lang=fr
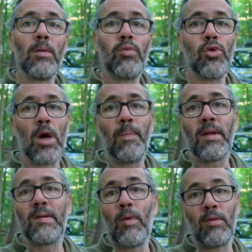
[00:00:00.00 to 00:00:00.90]
puis je
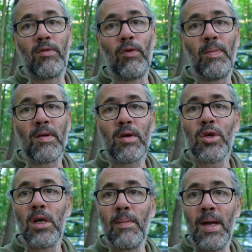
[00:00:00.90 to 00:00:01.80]
reparti mon petit feu parce que
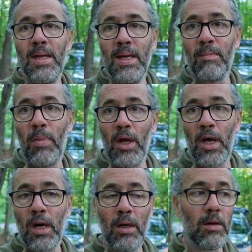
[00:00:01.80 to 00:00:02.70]
j'étais maillé de
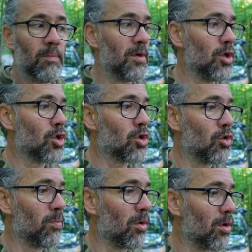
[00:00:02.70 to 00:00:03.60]
bonheur, puis je
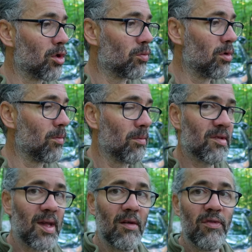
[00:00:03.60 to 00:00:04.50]
cours pas. Je bois mon
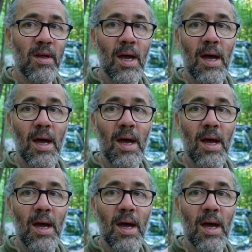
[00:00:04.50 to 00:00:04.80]
petit café.